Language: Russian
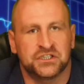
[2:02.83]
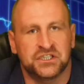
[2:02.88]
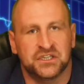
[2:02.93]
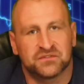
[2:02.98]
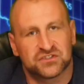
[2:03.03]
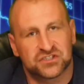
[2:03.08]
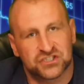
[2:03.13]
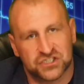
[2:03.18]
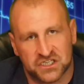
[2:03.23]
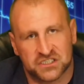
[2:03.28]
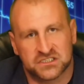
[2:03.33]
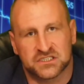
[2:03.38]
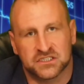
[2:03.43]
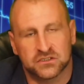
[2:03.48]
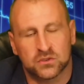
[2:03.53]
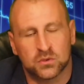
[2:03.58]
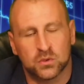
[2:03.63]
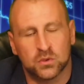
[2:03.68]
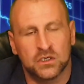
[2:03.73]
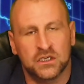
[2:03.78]
не в
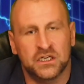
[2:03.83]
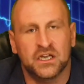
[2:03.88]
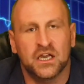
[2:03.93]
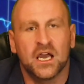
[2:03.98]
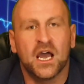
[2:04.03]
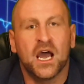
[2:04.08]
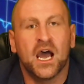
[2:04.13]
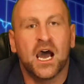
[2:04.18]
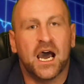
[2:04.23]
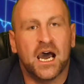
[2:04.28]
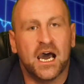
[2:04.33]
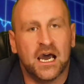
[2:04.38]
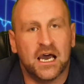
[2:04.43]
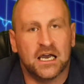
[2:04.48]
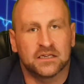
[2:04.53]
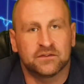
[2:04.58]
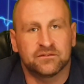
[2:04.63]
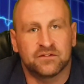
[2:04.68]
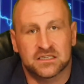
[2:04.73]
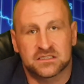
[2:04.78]
Джексон-холле,
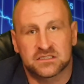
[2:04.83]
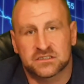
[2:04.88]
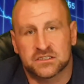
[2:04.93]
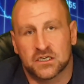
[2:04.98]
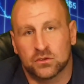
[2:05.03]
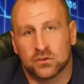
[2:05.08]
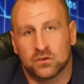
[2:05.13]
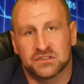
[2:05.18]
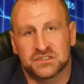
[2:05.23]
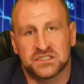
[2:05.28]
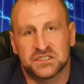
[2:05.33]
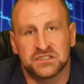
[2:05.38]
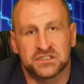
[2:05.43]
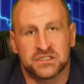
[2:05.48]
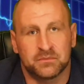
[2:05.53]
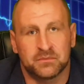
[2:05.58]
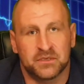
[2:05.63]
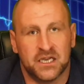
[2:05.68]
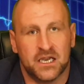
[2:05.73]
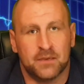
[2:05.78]
а 22
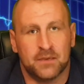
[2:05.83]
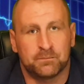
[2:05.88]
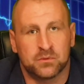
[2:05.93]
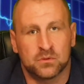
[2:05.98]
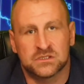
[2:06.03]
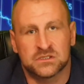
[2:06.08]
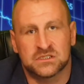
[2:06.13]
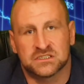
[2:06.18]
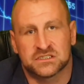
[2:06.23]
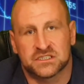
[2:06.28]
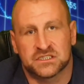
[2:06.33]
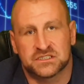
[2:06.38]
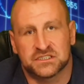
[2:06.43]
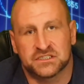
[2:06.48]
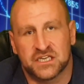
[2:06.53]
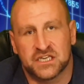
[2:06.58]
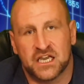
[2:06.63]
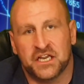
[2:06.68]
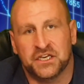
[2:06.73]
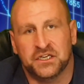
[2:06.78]
сентября после
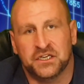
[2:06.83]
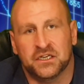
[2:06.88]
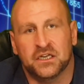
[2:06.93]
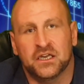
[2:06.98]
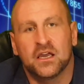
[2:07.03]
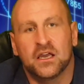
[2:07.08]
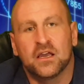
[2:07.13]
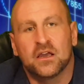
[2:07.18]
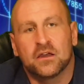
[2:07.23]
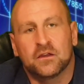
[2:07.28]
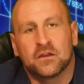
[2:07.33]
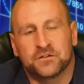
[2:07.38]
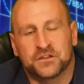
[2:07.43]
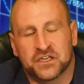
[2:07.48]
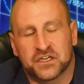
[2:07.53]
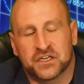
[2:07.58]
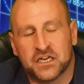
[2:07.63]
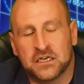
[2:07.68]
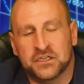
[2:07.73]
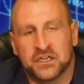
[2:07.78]
заседания
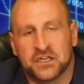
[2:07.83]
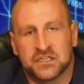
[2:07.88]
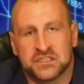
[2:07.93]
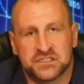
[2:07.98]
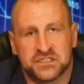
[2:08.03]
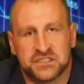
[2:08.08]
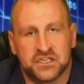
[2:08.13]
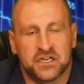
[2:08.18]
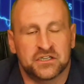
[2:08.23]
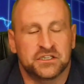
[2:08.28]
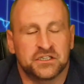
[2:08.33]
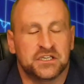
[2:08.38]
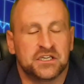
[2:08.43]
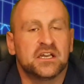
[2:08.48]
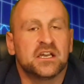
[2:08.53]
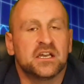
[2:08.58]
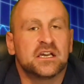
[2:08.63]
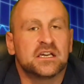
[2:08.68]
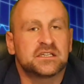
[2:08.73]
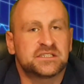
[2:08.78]
Федеральной
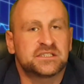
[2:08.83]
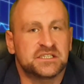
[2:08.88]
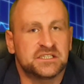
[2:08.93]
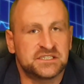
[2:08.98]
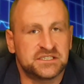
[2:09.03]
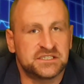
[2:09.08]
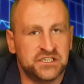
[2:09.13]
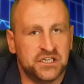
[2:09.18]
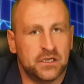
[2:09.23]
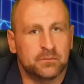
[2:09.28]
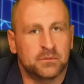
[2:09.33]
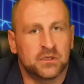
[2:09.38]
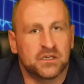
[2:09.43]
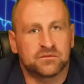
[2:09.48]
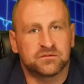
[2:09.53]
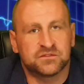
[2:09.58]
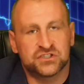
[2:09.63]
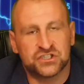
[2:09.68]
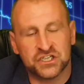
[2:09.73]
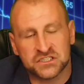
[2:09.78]
резервной системы.
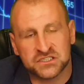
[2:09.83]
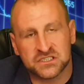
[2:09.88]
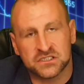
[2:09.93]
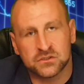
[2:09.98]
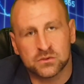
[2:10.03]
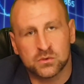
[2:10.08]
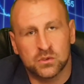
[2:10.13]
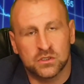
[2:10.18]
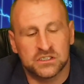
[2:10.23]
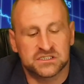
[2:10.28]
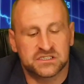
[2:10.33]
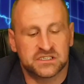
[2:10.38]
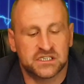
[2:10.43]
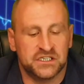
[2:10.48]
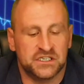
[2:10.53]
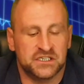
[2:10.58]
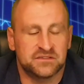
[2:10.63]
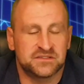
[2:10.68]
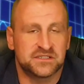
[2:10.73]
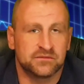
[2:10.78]
А в Джексон-Холле,
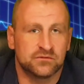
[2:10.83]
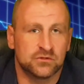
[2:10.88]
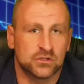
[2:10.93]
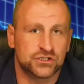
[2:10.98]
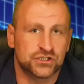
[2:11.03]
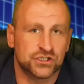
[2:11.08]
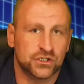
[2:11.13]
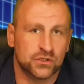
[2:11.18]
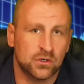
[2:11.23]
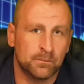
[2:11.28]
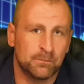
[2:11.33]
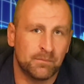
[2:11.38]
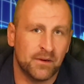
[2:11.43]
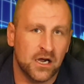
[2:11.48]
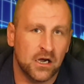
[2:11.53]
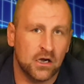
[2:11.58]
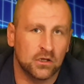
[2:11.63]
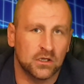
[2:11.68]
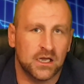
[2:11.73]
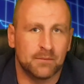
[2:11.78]
скорее всего, Джером
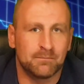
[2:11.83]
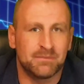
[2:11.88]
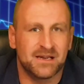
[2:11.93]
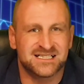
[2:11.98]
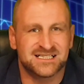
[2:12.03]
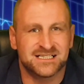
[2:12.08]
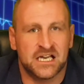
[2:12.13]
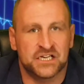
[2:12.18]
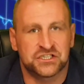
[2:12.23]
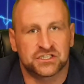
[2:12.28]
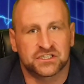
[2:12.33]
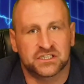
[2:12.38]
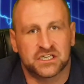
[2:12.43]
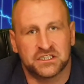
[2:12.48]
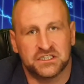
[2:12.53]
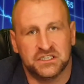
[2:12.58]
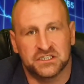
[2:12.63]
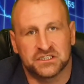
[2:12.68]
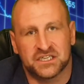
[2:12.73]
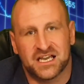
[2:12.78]
Пауэлл обозначит
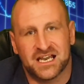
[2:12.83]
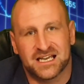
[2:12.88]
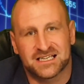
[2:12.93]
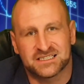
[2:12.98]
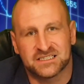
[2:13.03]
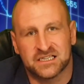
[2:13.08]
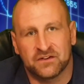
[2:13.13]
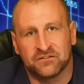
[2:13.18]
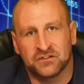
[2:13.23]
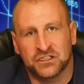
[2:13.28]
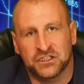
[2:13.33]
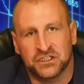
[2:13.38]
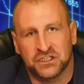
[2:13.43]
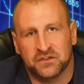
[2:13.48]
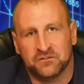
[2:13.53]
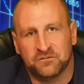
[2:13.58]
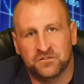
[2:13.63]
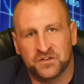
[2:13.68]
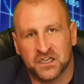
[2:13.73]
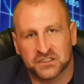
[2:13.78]
какие-то
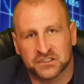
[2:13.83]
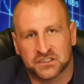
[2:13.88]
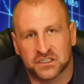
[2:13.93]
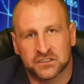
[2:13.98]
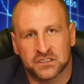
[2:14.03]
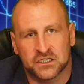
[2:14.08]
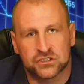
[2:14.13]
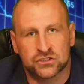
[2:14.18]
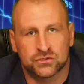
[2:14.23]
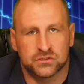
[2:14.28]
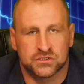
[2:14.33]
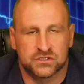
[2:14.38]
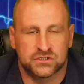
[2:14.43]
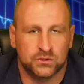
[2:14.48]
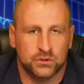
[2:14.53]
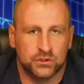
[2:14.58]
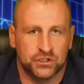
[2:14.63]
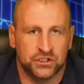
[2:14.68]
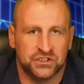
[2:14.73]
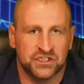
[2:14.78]
основные векторы, на что
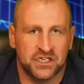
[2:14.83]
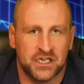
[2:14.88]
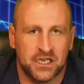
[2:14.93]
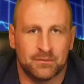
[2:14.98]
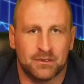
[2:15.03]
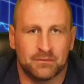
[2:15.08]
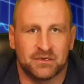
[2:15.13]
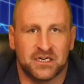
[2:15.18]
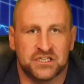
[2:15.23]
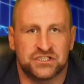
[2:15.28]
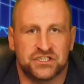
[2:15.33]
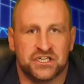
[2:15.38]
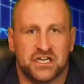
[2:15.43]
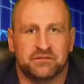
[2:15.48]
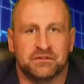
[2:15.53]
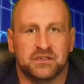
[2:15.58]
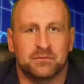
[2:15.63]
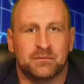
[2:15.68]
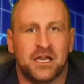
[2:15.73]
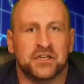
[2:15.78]
стоит нам
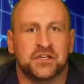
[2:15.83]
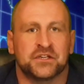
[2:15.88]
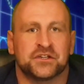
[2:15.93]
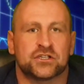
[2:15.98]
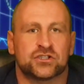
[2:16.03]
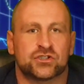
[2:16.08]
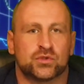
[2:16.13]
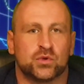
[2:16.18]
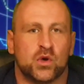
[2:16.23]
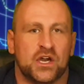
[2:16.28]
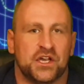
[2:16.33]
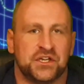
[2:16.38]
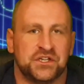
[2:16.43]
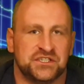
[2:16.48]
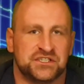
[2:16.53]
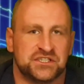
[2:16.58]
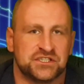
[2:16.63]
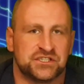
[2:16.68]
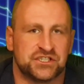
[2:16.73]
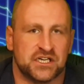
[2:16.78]
обращать внимание, на что
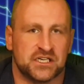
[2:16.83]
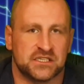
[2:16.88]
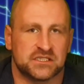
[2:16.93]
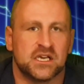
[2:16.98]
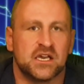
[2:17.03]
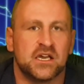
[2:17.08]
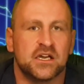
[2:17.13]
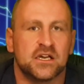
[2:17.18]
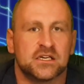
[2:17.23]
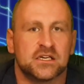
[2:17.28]
они сейчас